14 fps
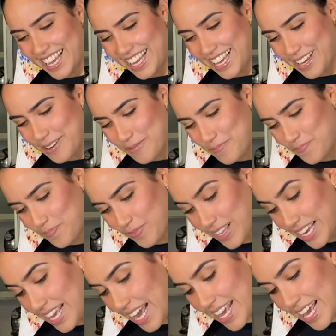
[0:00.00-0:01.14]
Em,
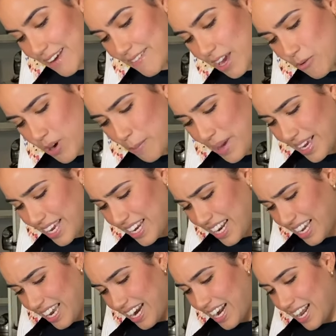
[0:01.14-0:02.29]
y ahí había una máquina
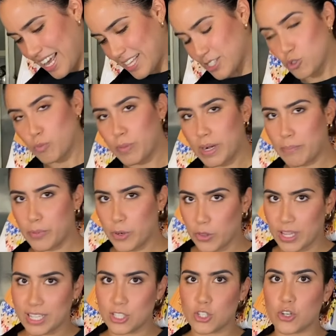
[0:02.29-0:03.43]
que era súper pro. De
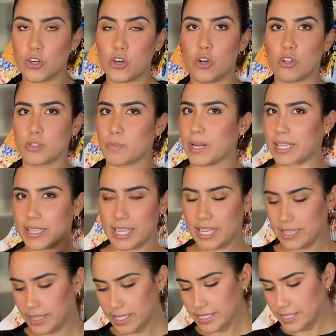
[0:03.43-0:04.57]
hecho, los
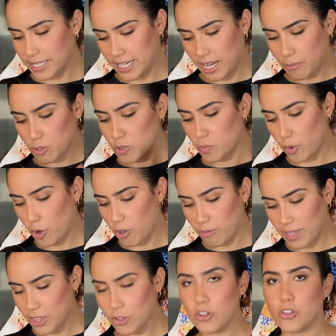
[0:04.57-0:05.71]
practicantes teníamos
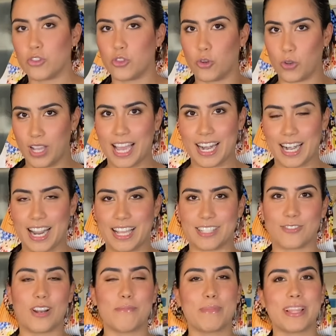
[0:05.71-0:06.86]
prohibido tocarla.
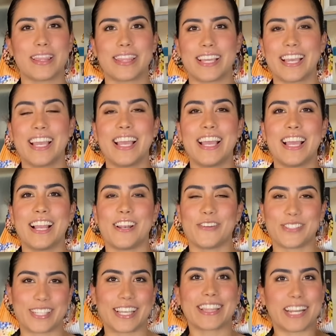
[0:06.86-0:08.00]
Solamente los
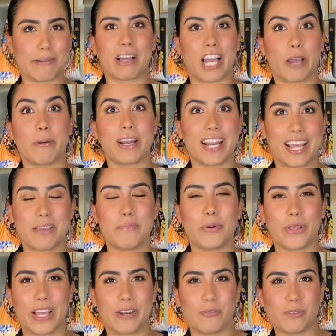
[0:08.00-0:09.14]
que trabajaban ahí
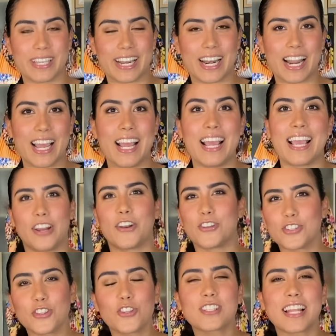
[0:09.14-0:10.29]
podían usarla.
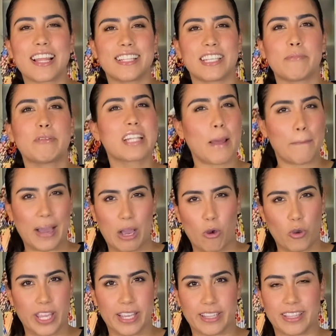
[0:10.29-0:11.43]
Nosotros le decíamos la
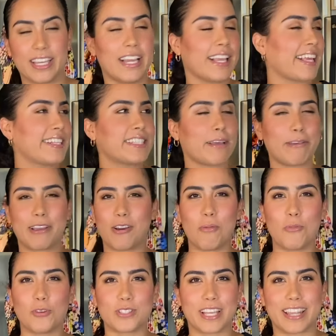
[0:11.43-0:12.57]
Pacoyet. Quién sabe
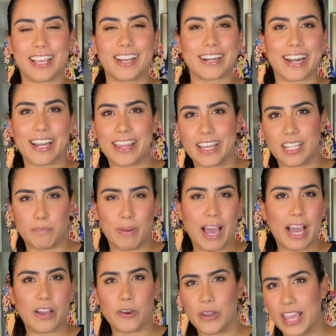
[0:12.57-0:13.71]
cómo se diga en realidad
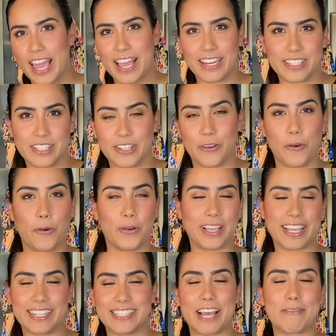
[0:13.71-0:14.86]
Pacoyet o
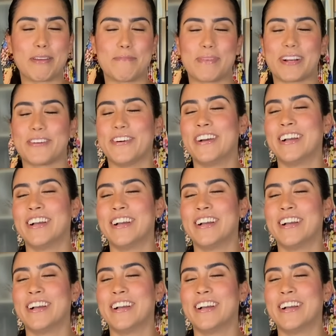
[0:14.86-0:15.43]
quién sabe, pero